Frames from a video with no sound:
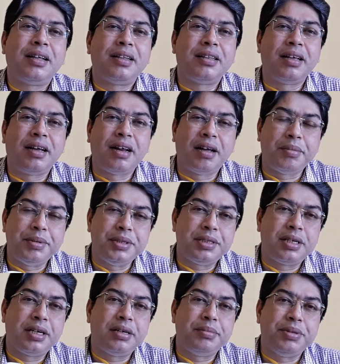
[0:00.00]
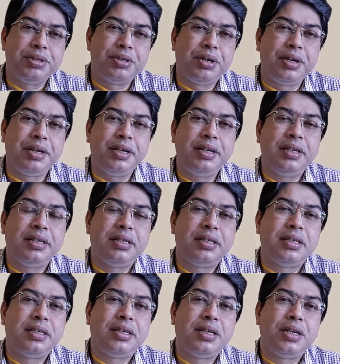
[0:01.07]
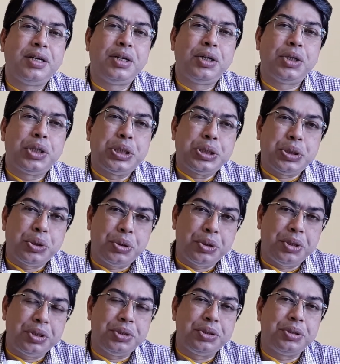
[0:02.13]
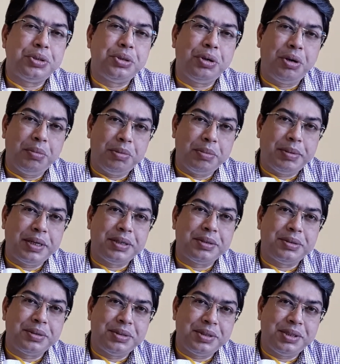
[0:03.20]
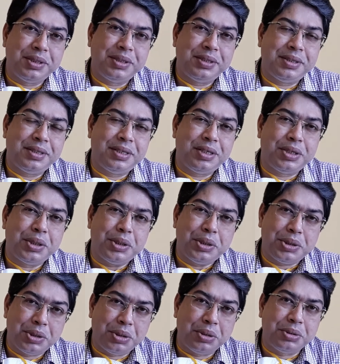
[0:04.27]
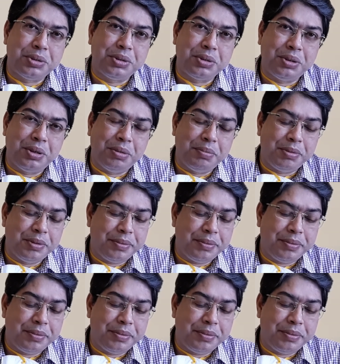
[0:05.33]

তার আবিষ্কার বিষয়ে ছোটদের জন্য গল্প পাঠ করছি স্বরচিত গল্প